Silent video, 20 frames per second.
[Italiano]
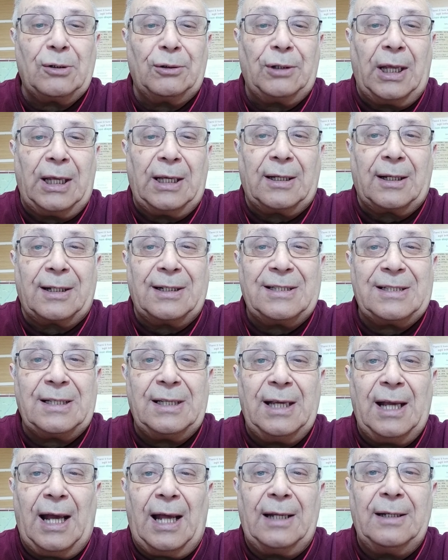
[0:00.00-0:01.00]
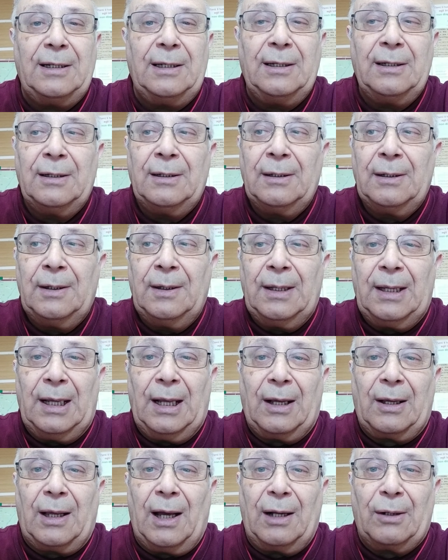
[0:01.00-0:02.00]
dei cristiani,
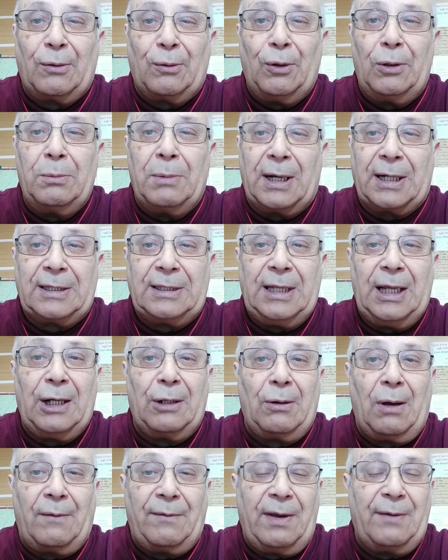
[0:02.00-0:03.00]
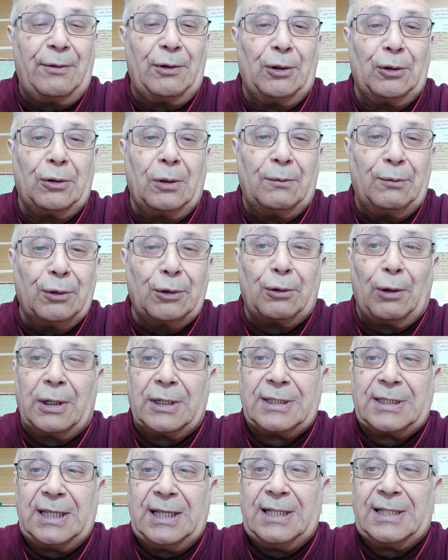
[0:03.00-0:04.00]
al cui martirio avevano dovuto
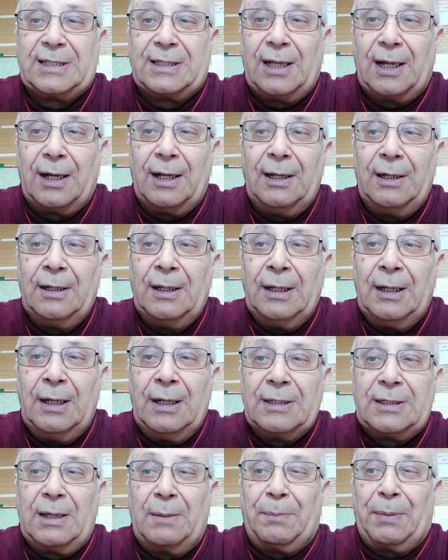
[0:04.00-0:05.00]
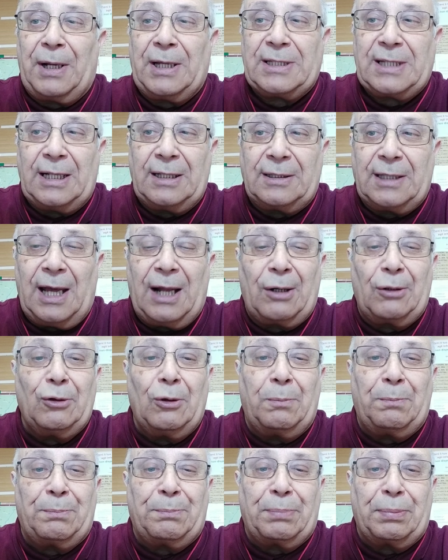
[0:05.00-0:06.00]
assistere, si
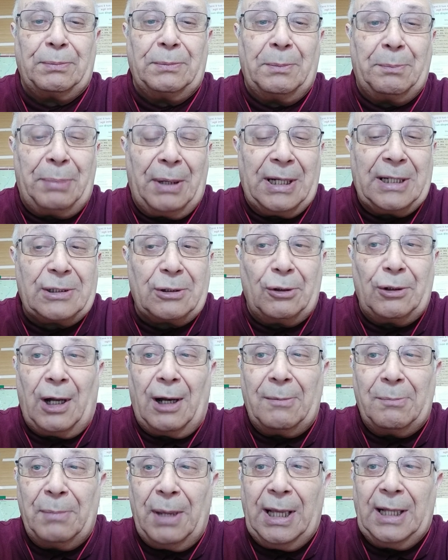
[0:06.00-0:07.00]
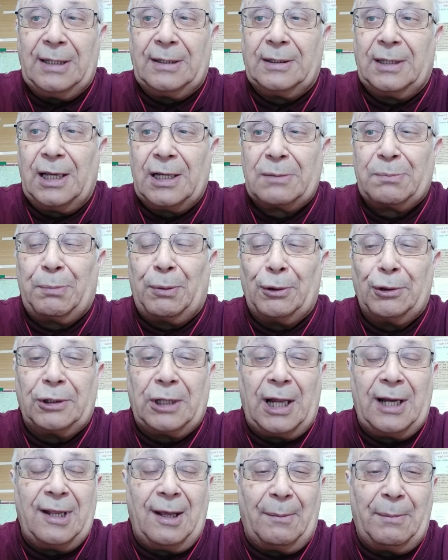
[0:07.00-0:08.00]
presentarono personalmente e
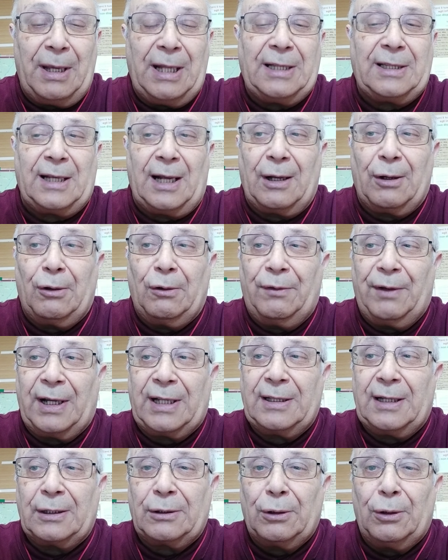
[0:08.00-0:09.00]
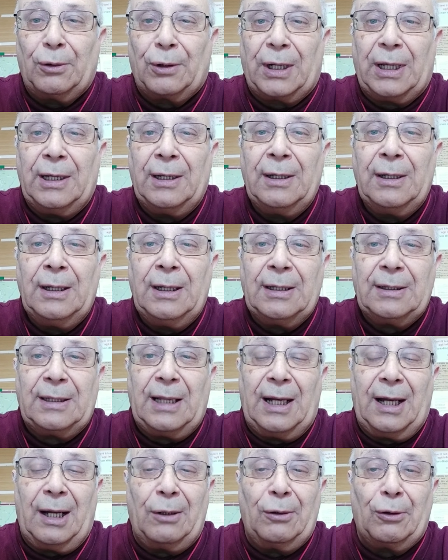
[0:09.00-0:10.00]
spontaneamente al governatore
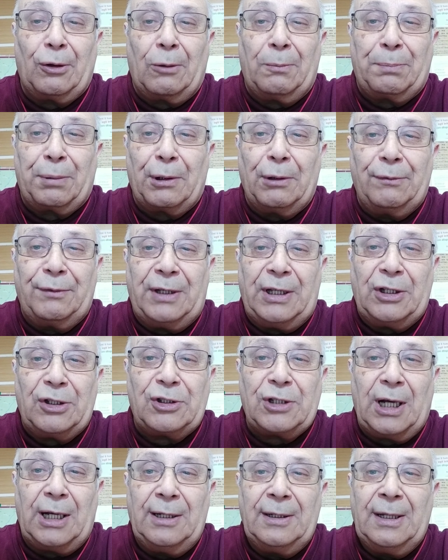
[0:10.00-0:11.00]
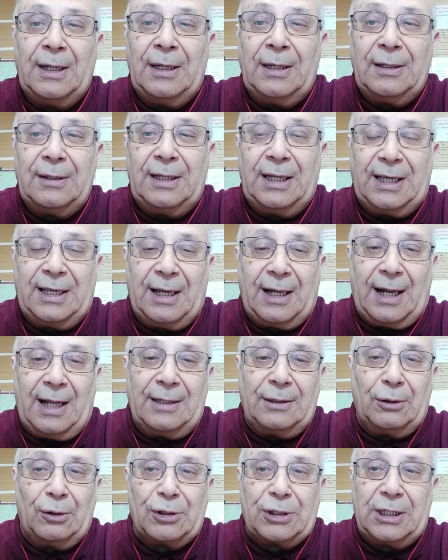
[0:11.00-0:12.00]
della loro provincia,
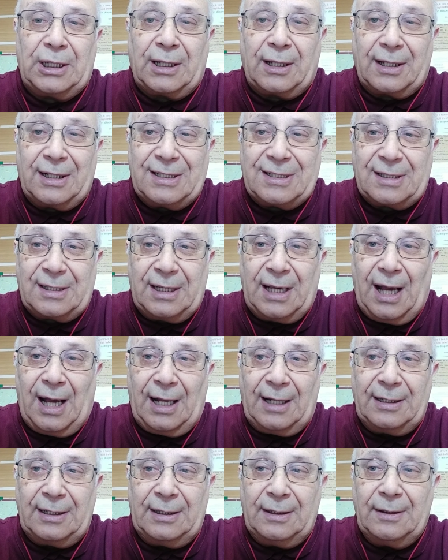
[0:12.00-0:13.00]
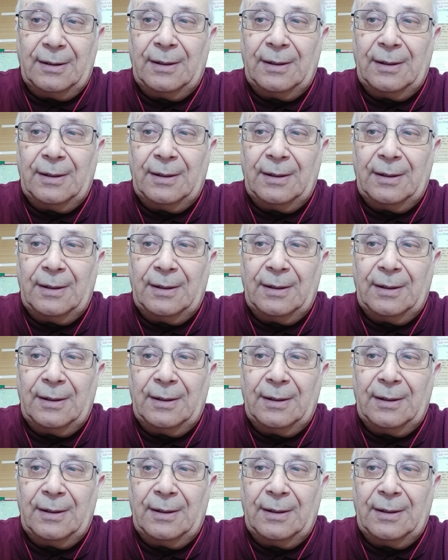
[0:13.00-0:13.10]
dichiarandosi cristiani.